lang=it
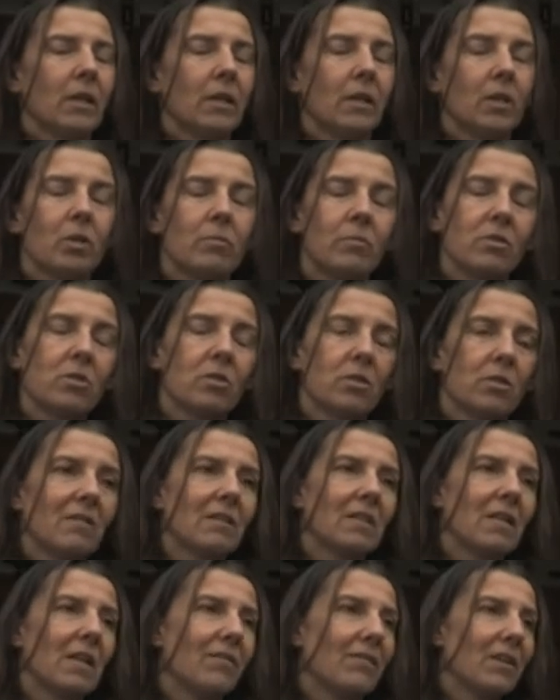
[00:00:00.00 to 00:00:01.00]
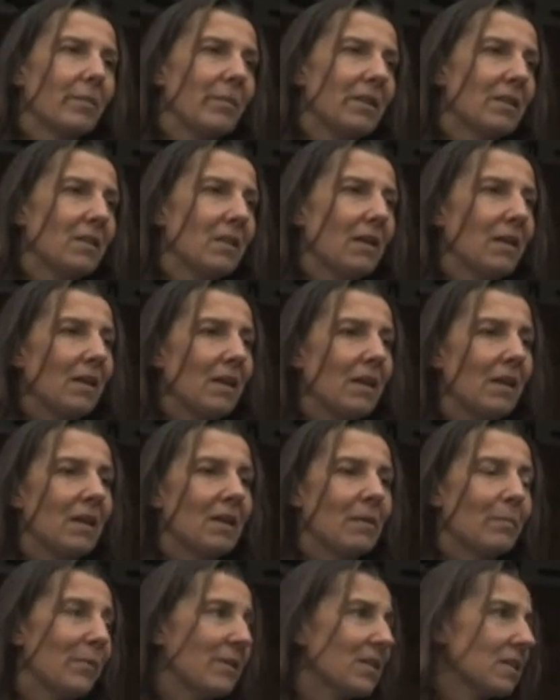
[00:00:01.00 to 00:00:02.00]
incominciano a diventare veramente
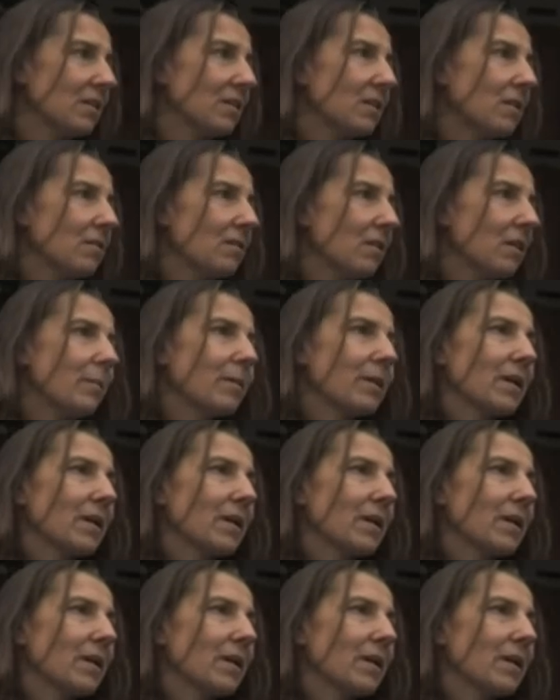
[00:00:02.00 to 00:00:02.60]
impegnative,